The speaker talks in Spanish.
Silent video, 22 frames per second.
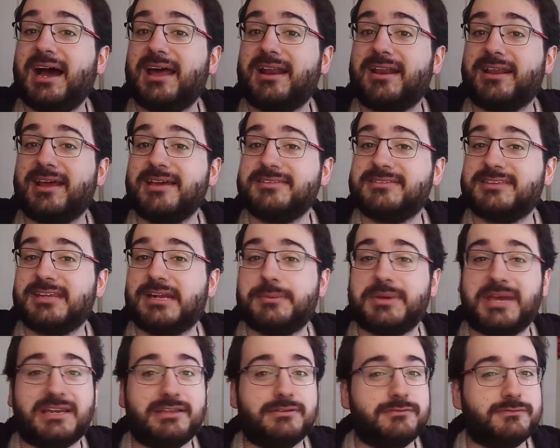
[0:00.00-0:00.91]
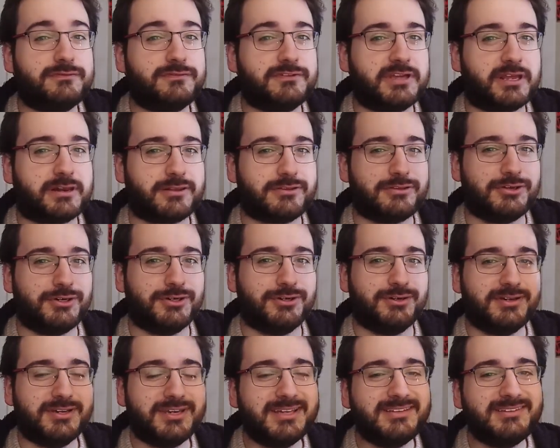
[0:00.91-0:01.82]
Arrástrame al
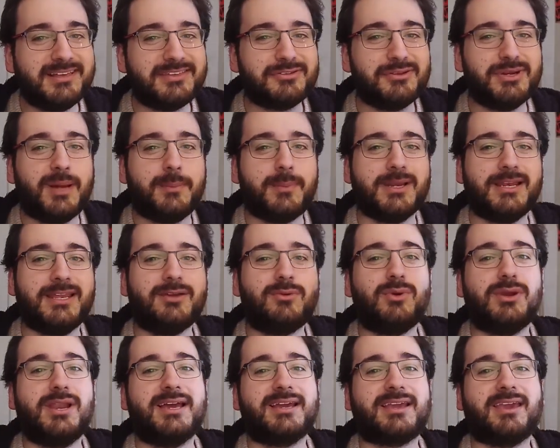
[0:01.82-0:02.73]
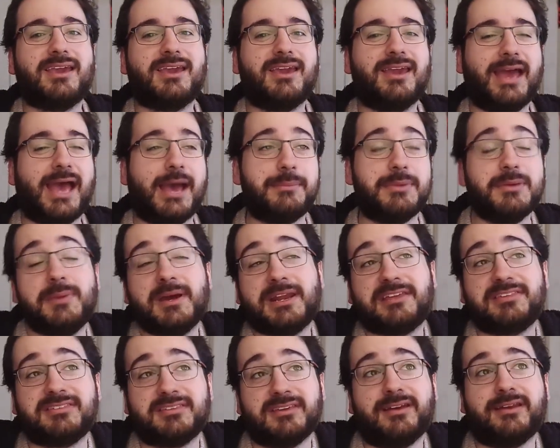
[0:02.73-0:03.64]
infierno. Esta es una película que, a mi
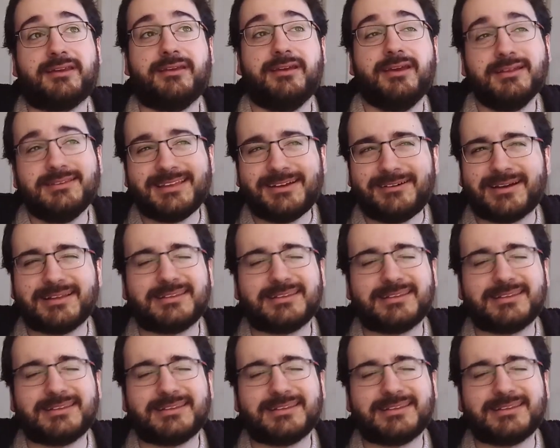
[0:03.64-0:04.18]
parecer, está